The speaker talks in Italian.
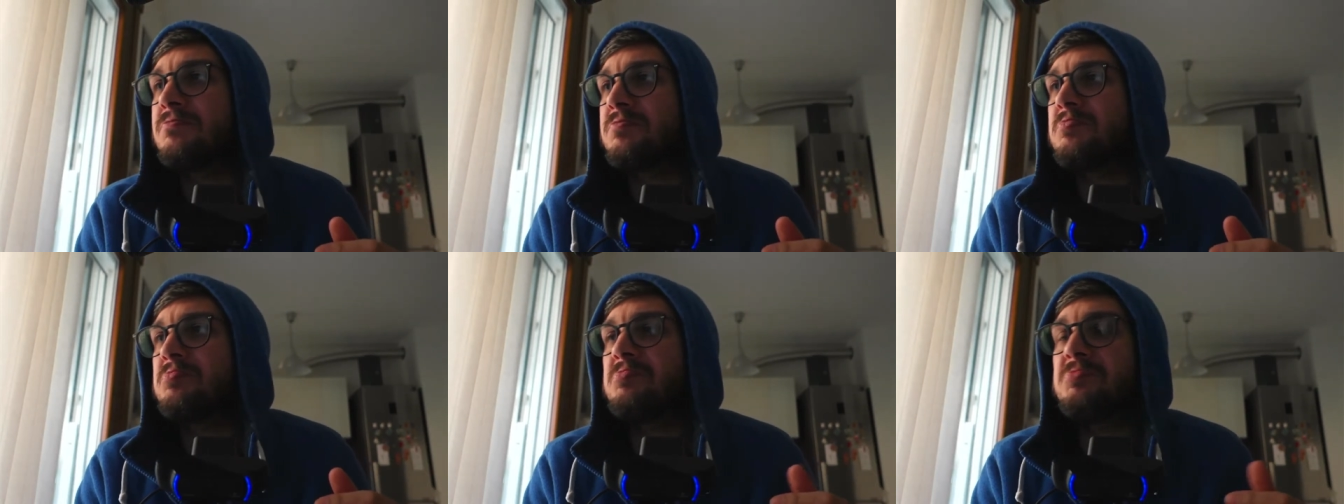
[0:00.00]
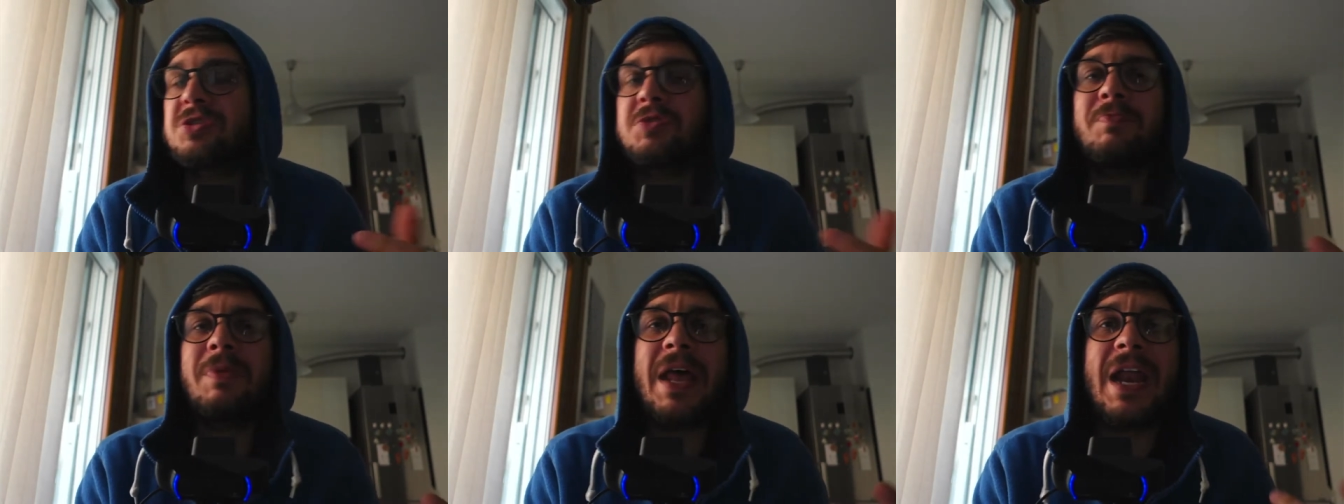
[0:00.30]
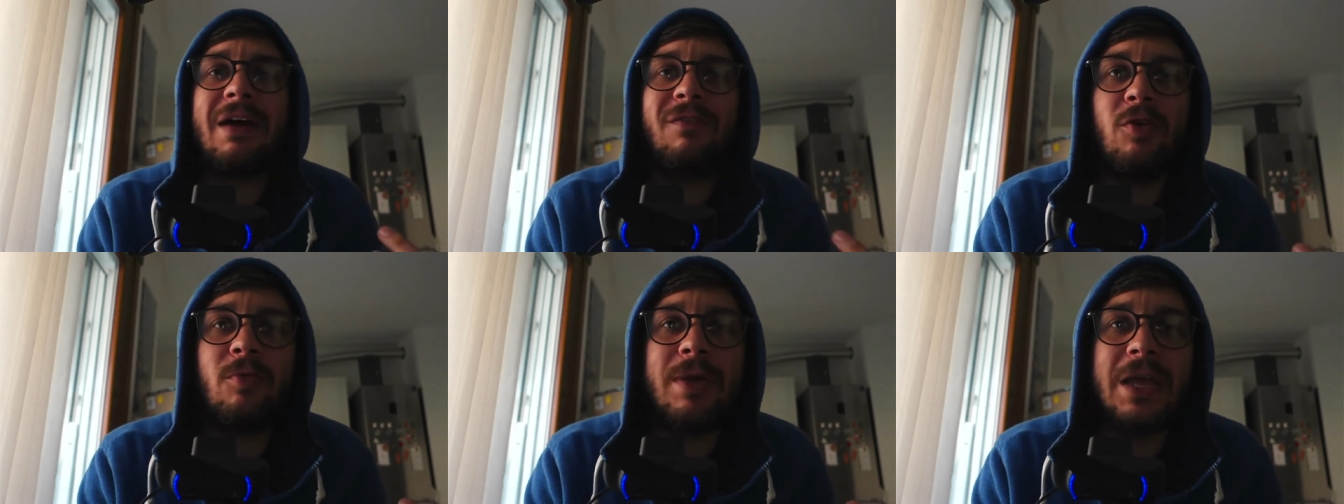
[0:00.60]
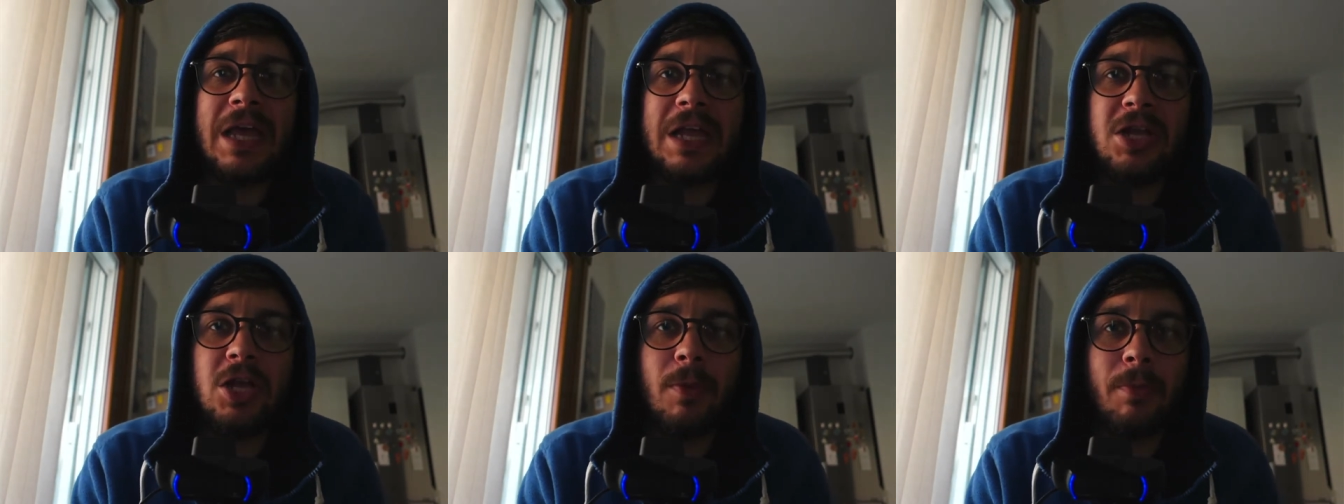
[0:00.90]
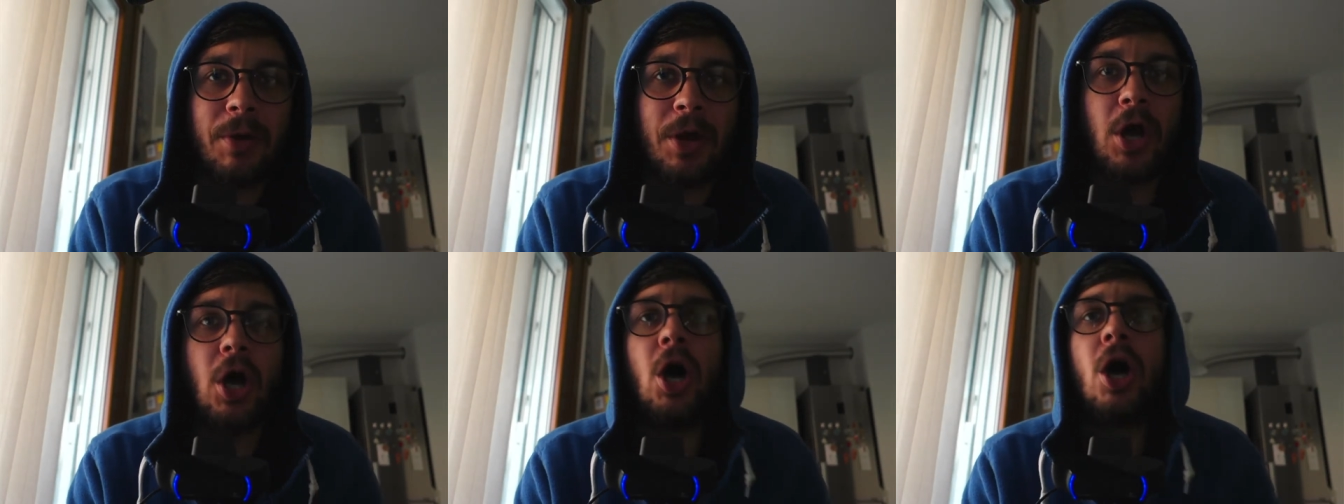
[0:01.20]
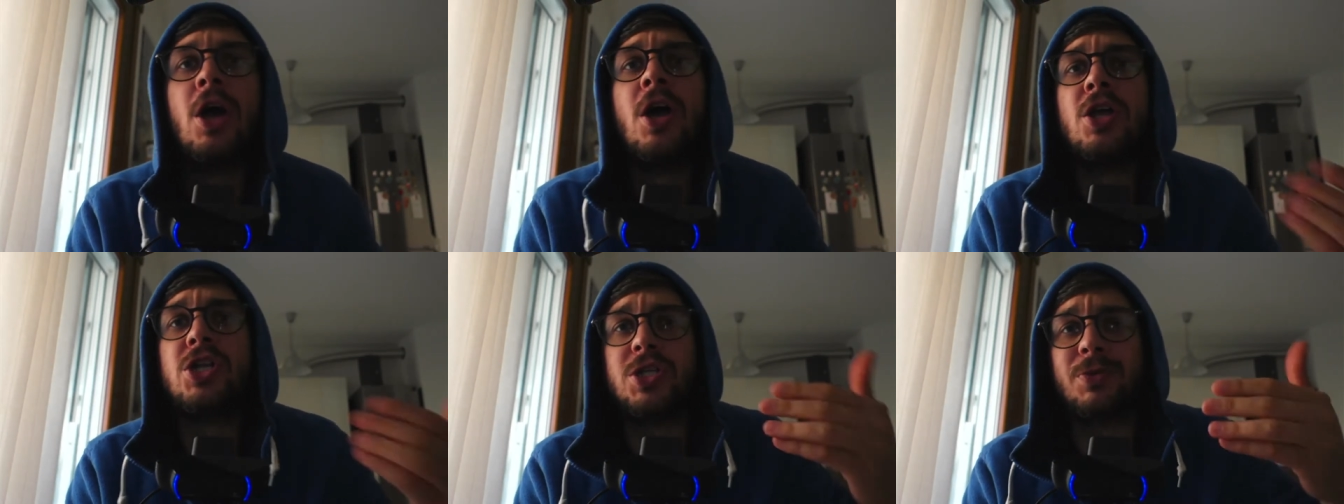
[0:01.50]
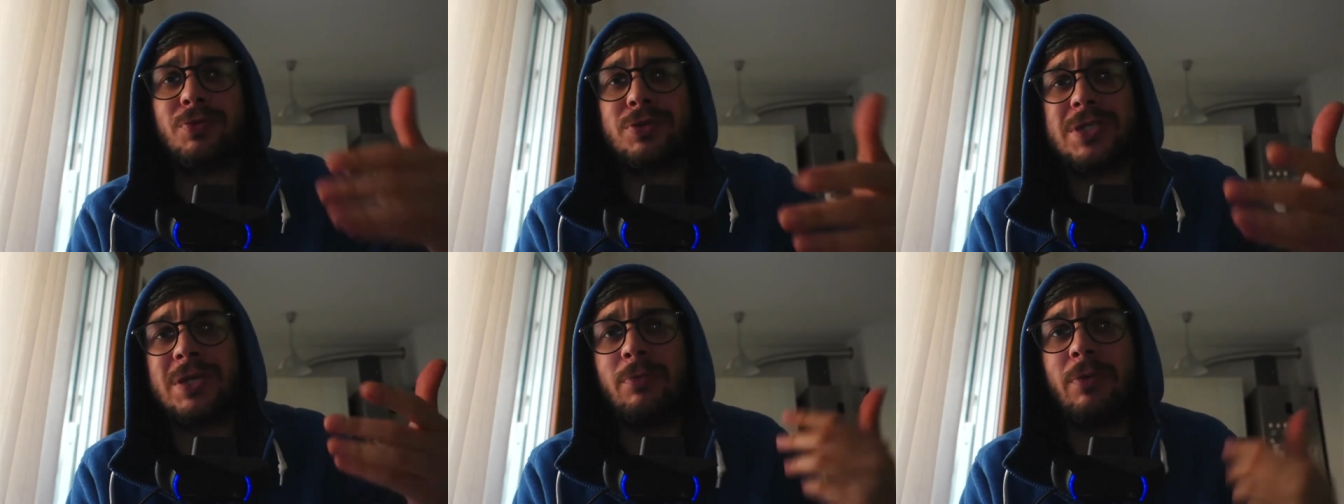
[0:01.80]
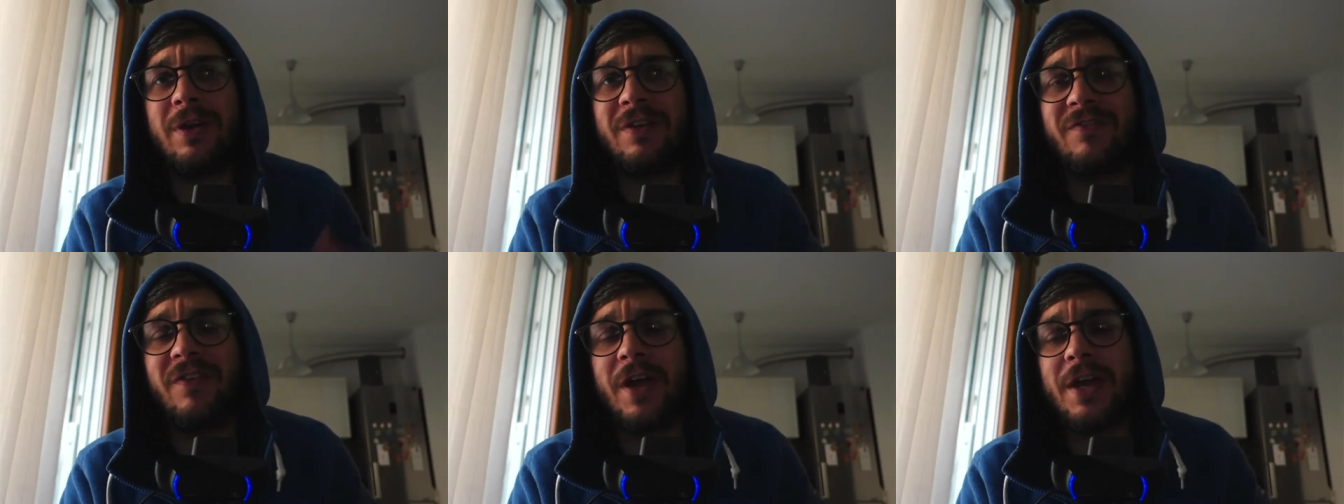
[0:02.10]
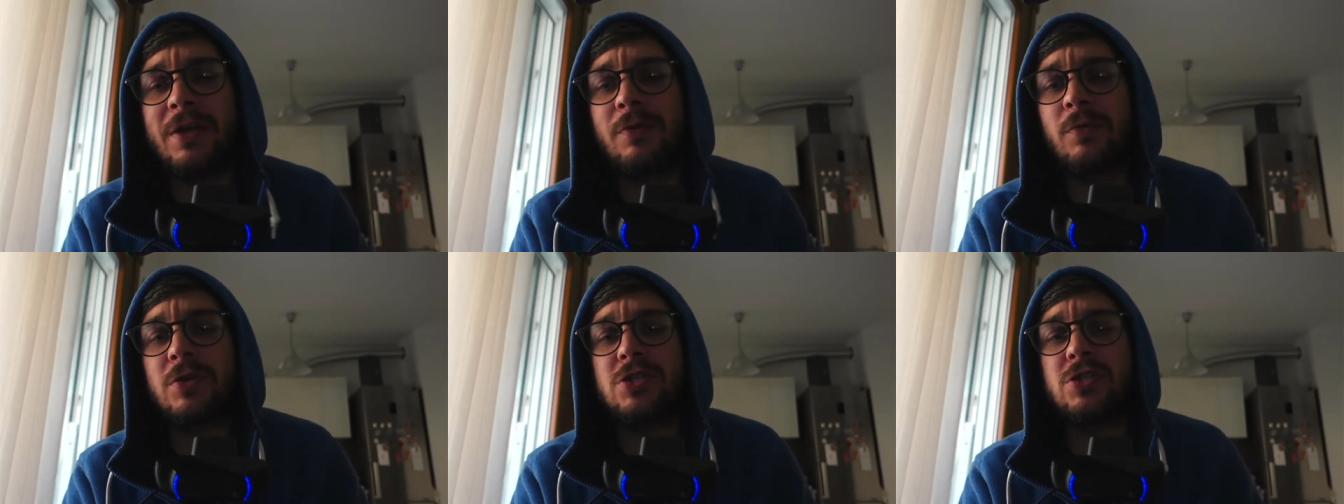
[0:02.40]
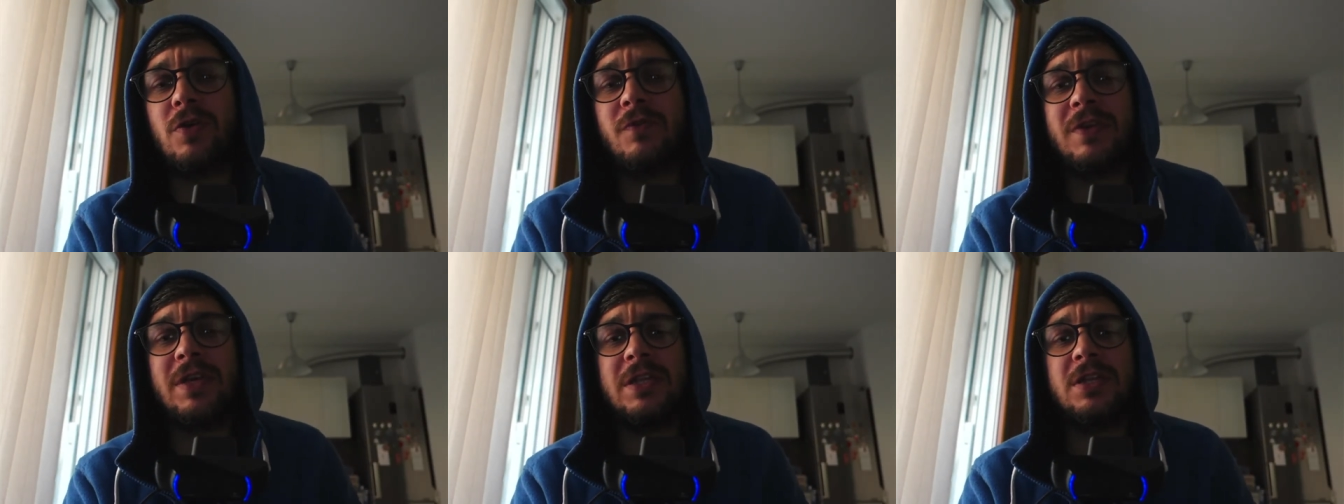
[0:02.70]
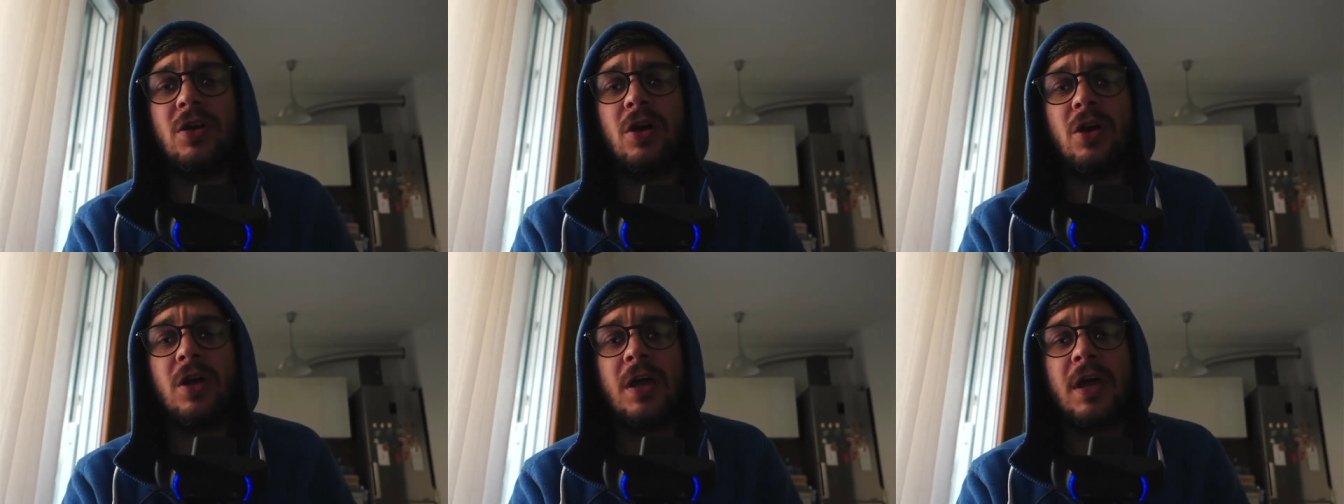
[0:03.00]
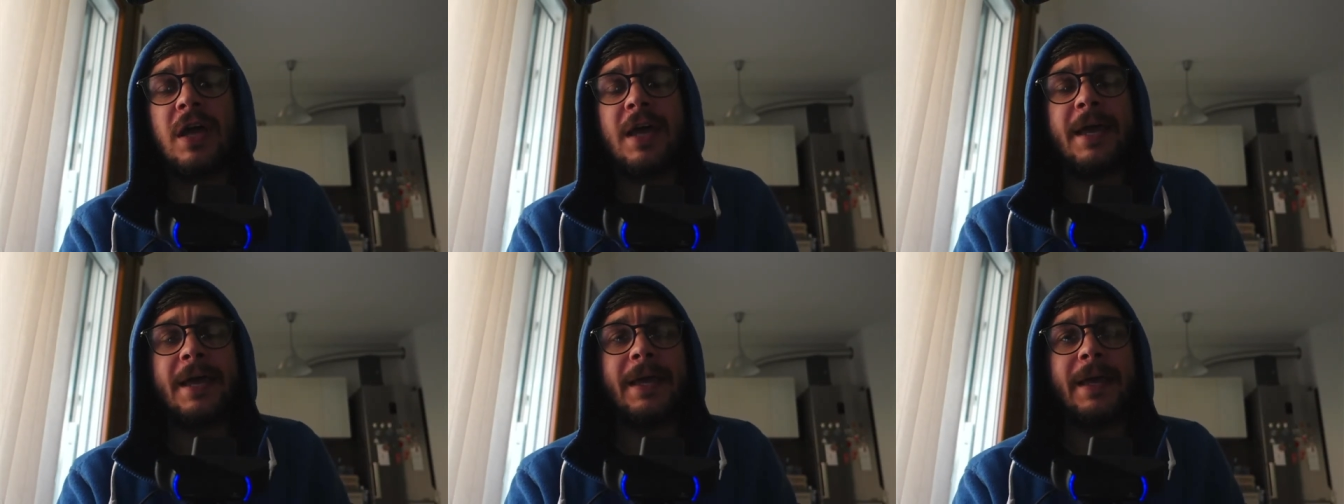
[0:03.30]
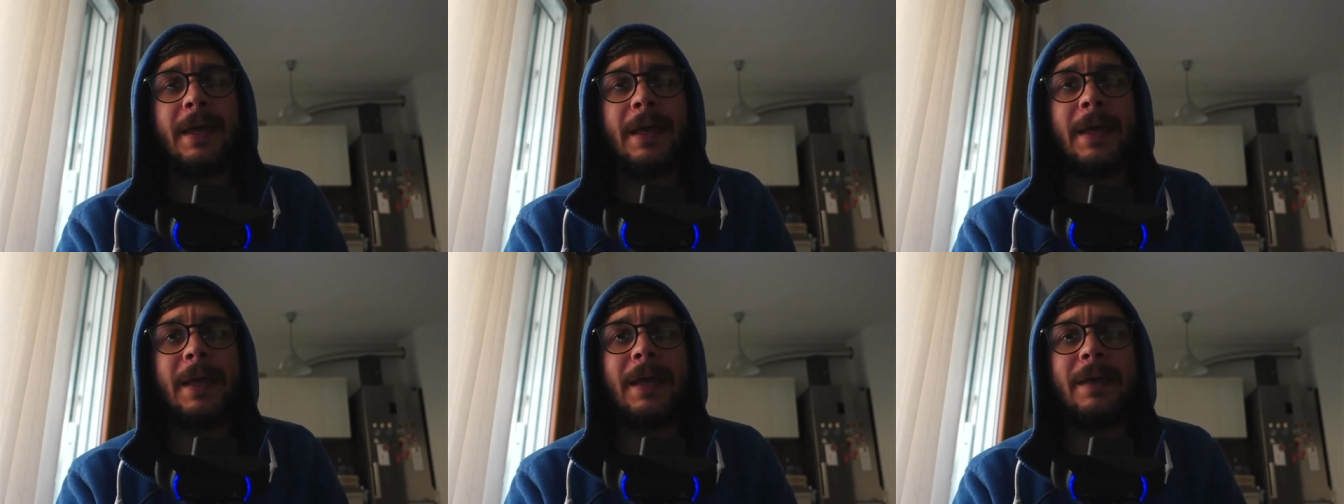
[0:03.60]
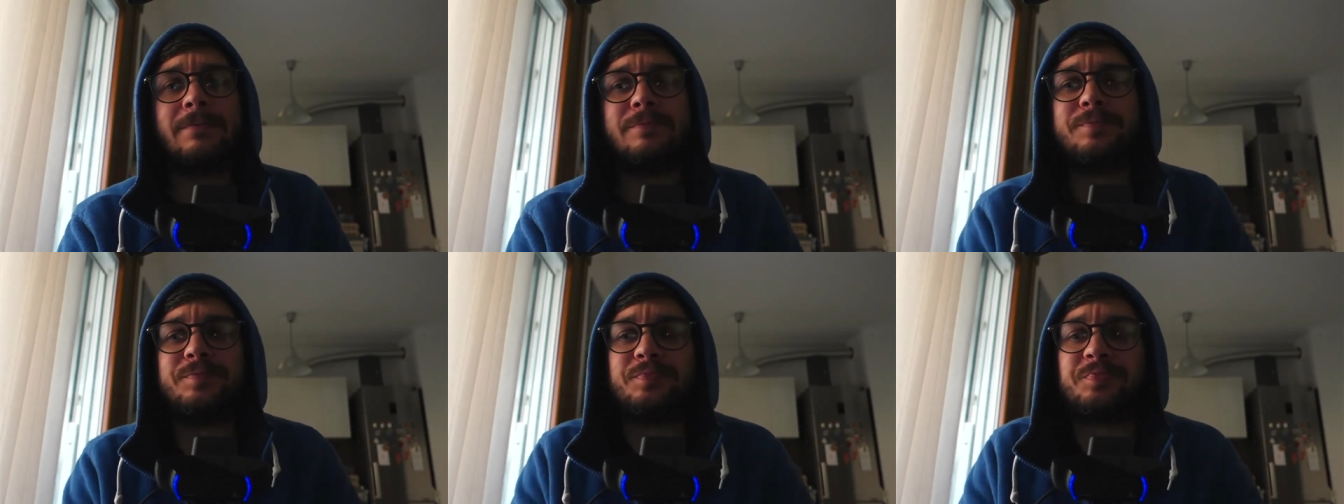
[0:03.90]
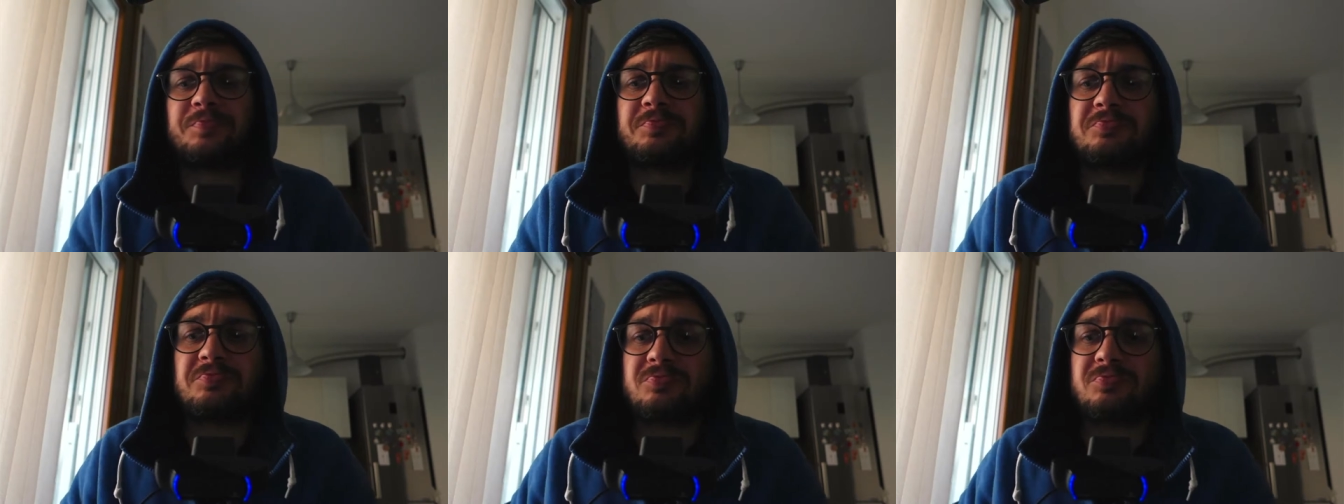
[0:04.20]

speravo meglio, però ci possiamo rifare in questo video e, ehm,